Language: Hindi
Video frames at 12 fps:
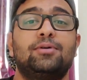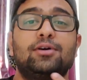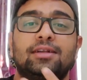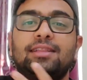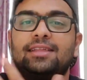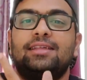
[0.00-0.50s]

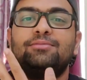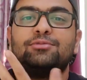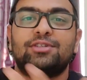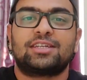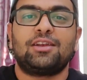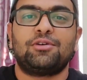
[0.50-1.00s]
बहुत ज़्यादा
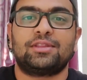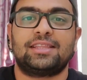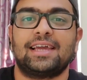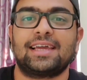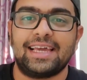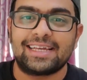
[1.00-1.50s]
मुश्किल
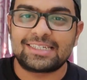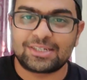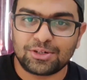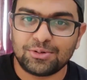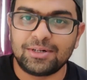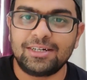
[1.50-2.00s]
होती है एक
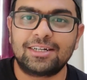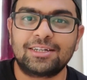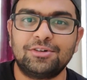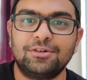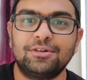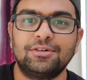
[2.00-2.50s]
एक्स्ट्रा वर्ड
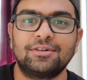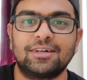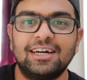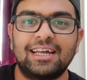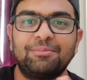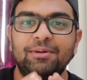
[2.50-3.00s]
को
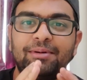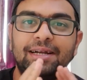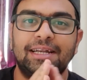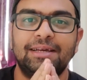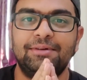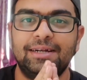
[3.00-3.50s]
घर पे
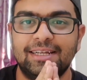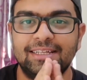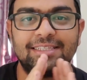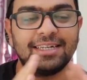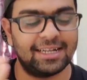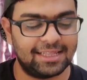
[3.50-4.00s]
बैठे बैठे
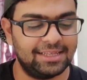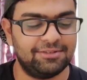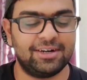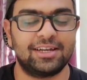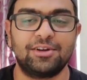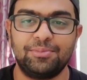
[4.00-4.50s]
चार
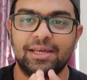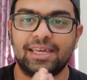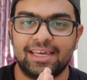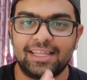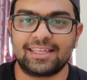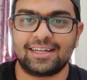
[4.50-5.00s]
दीवारियों में
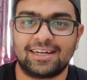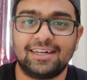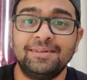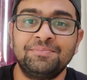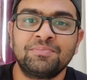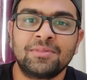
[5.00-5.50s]
कैद करना
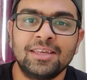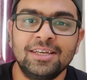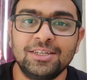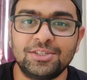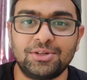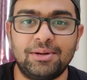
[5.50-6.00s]
है
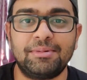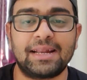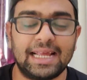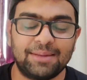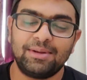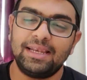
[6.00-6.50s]
सो आई एम
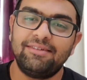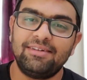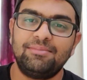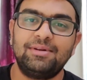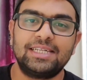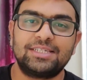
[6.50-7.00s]
ट्राइंग माई
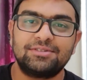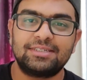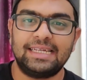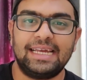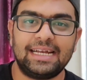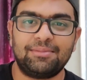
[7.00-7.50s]
लेवल बेस्ट टू
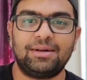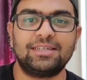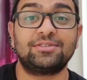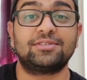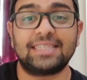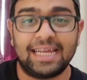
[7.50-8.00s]
स्टे एट
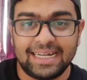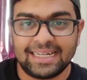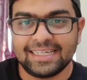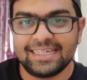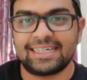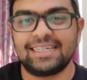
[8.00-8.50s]
माई
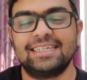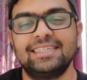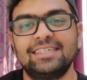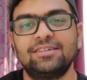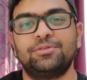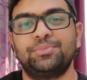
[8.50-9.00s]
सोसाइटी
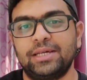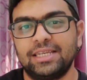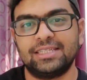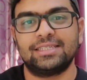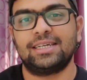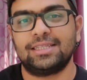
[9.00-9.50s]
एटलीस्ट हम मैं
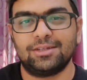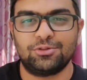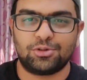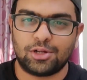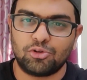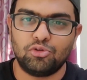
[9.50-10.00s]
नीचे जाता
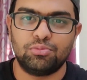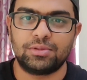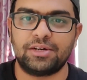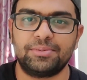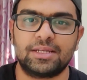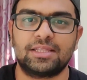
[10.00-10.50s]
हूँ थोड़ा
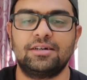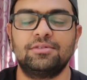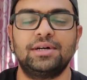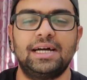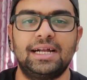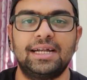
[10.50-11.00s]
घूमता फिरता
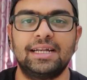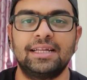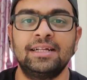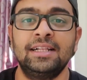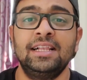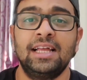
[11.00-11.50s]
हूँ एंड
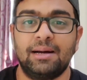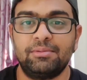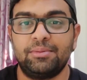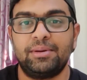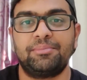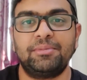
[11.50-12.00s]

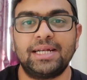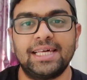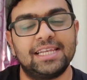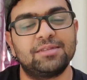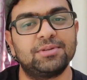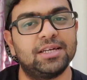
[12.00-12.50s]
अभी मैं अपने
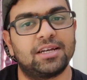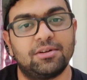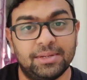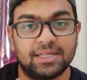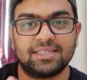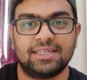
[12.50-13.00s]
टेरिस पे जा रहा
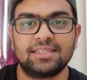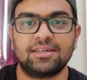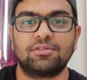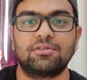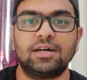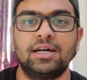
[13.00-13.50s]
हूँ मैं एक्सरसाइज
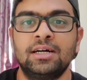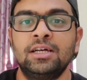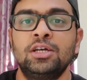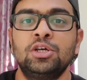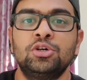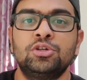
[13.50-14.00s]
करूँगा
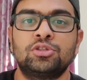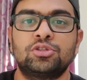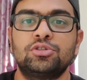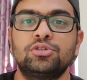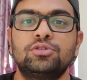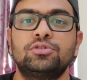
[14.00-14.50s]

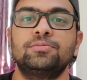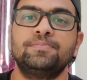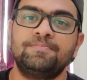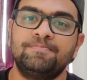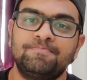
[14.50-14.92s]
तो